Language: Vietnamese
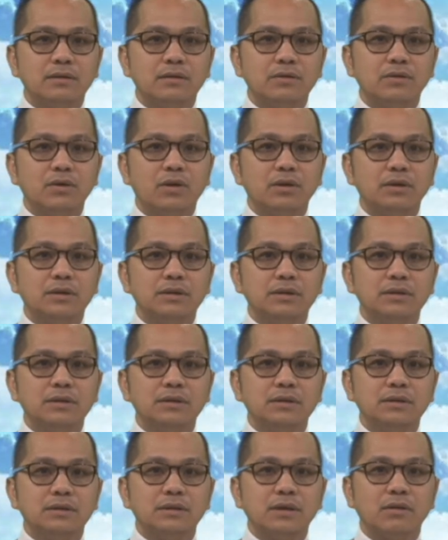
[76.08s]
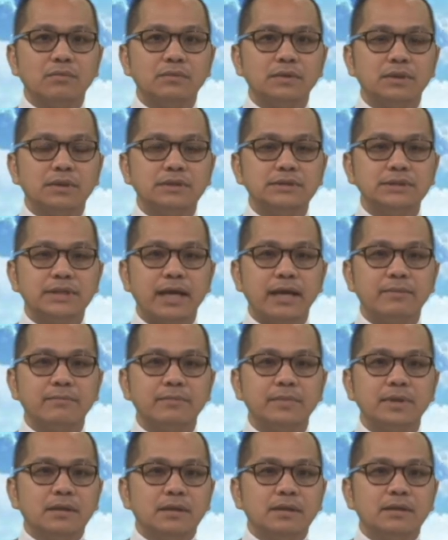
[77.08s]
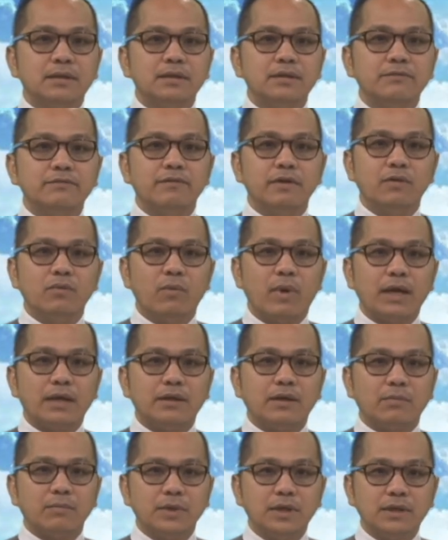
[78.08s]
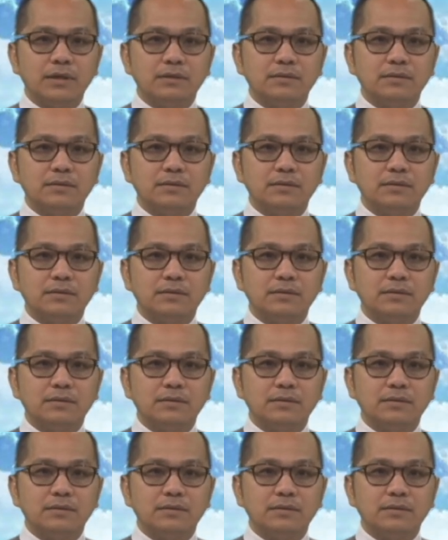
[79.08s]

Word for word: cho người được khổng tử xem như phần quan trọng nhất.